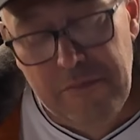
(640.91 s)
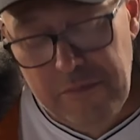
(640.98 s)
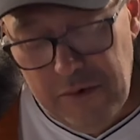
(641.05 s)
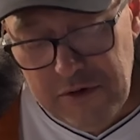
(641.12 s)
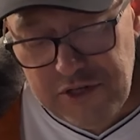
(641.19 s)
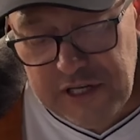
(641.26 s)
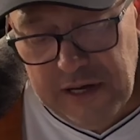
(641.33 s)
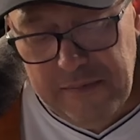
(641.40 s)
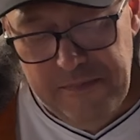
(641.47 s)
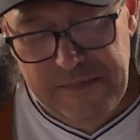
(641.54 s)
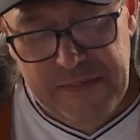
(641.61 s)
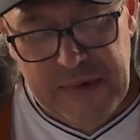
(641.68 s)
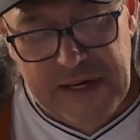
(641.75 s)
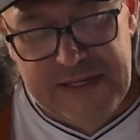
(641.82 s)
можно.
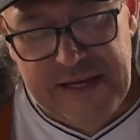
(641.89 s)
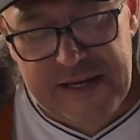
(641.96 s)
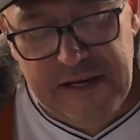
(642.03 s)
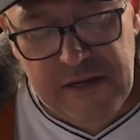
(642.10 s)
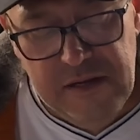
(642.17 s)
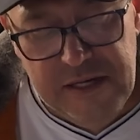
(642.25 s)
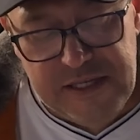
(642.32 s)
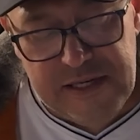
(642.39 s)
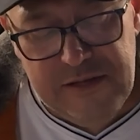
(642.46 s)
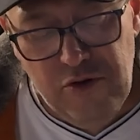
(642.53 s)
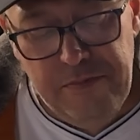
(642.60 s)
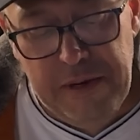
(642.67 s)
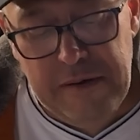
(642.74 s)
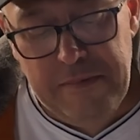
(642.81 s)
Кстати, лысины у
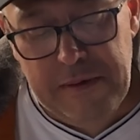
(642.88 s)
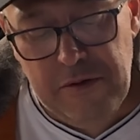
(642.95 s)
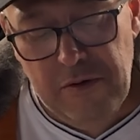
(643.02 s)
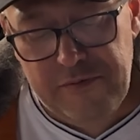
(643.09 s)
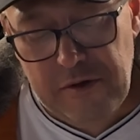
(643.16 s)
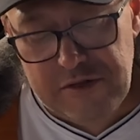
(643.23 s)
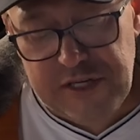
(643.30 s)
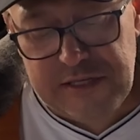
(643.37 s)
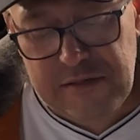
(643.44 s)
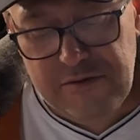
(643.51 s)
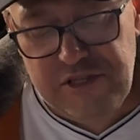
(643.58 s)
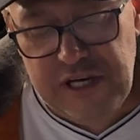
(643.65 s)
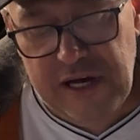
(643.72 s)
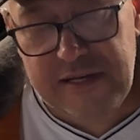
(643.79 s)
перепелов тоже
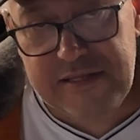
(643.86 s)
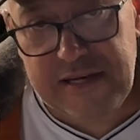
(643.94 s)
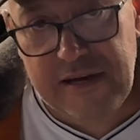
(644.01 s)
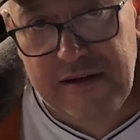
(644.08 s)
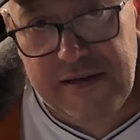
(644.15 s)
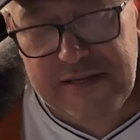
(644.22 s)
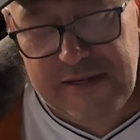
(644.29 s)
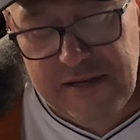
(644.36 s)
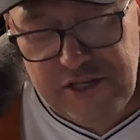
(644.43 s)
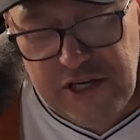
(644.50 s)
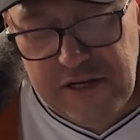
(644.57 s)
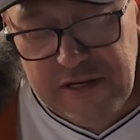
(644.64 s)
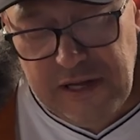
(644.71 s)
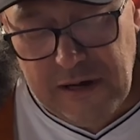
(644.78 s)
случается.
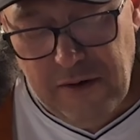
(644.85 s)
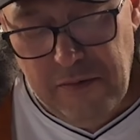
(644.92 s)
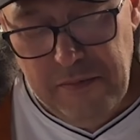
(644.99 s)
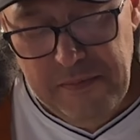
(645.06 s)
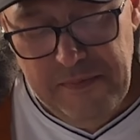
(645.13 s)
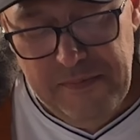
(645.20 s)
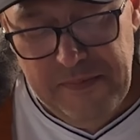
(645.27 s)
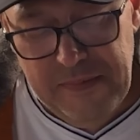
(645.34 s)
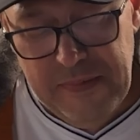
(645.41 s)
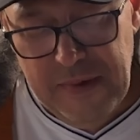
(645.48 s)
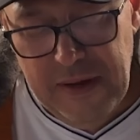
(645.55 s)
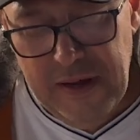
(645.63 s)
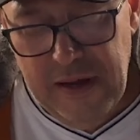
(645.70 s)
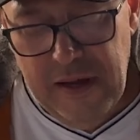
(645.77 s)
Слышал о таком?
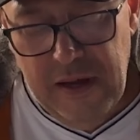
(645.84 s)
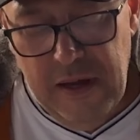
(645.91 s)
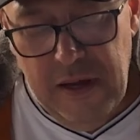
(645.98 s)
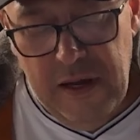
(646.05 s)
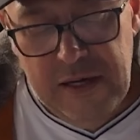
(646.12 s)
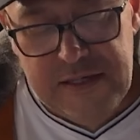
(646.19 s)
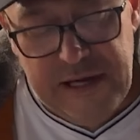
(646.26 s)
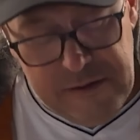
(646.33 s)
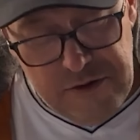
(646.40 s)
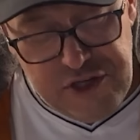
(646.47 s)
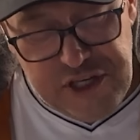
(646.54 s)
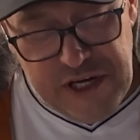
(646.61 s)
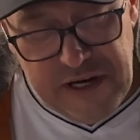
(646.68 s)
Следующая